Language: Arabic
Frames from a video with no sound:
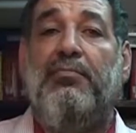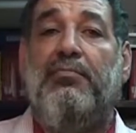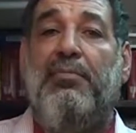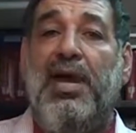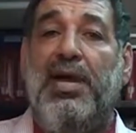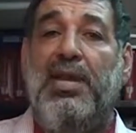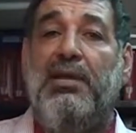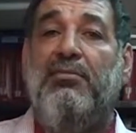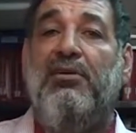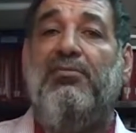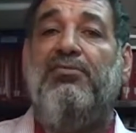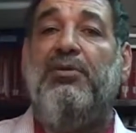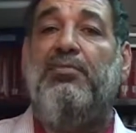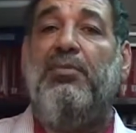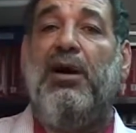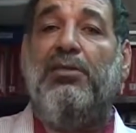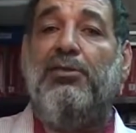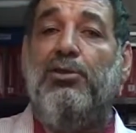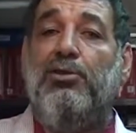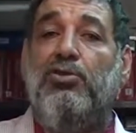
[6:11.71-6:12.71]
بينما في
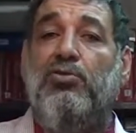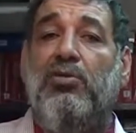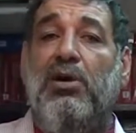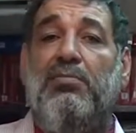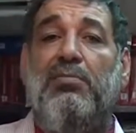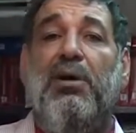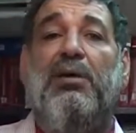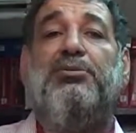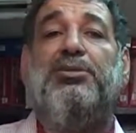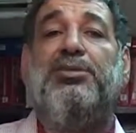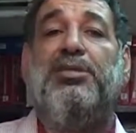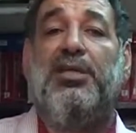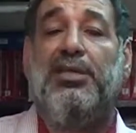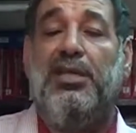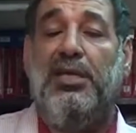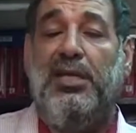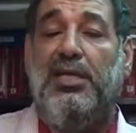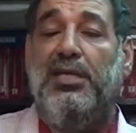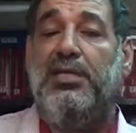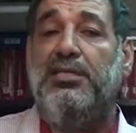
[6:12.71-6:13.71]
بعض الدول ما
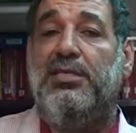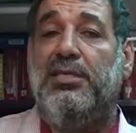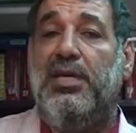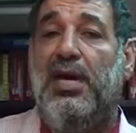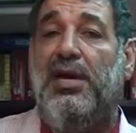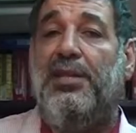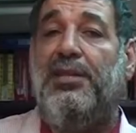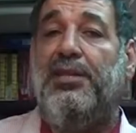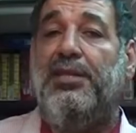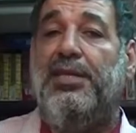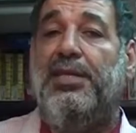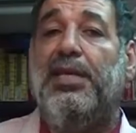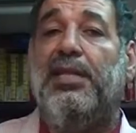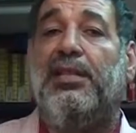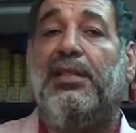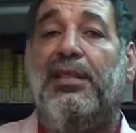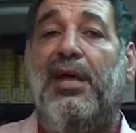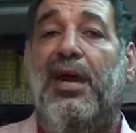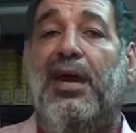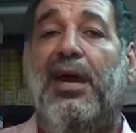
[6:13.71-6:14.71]
بيستطيع الانسان
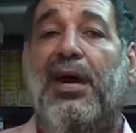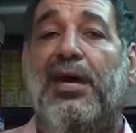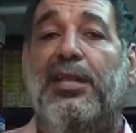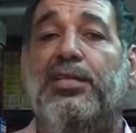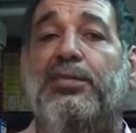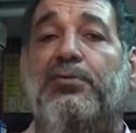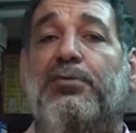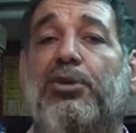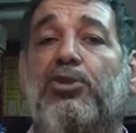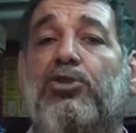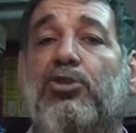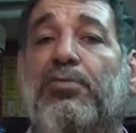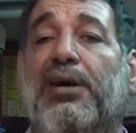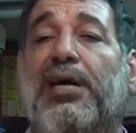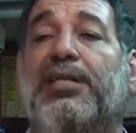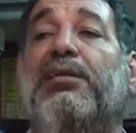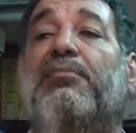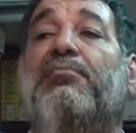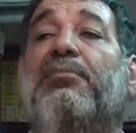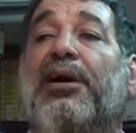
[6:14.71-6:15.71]
يطلع خارج بيته
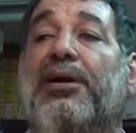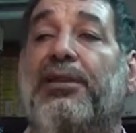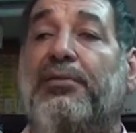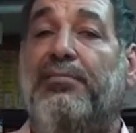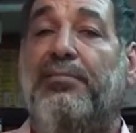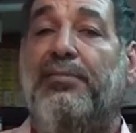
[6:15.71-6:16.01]
بعد المغرب